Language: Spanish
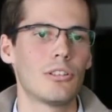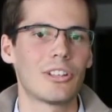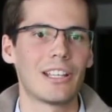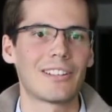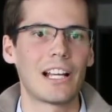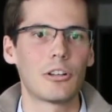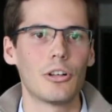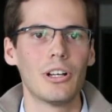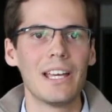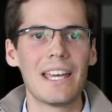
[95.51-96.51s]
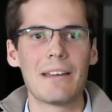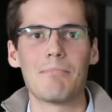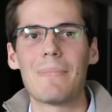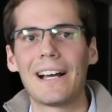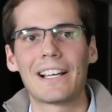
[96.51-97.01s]
O sea, es algo
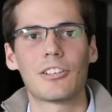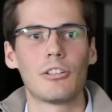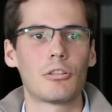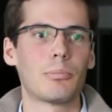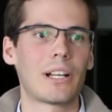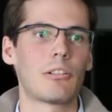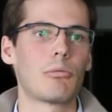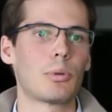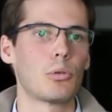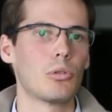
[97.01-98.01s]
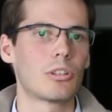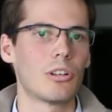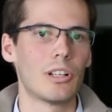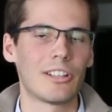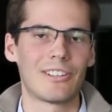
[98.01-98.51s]
más que solo comprar un
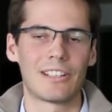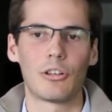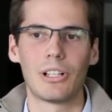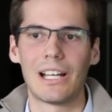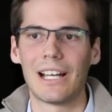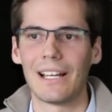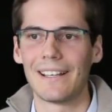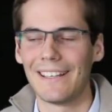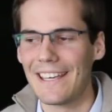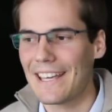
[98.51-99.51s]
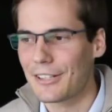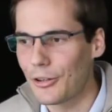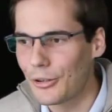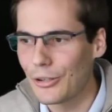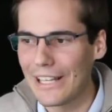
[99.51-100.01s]
producto, es toda la
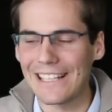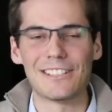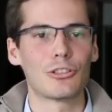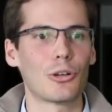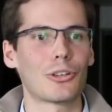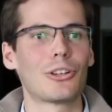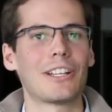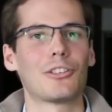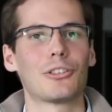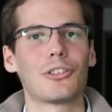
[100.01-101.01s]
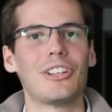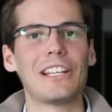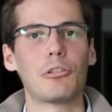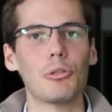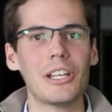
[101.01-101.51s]
todo el, entorno que nosotros
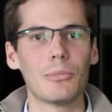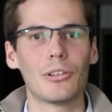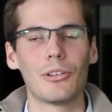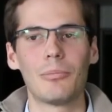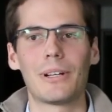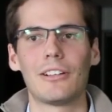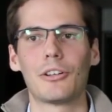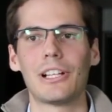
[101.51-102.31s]
incluimos para los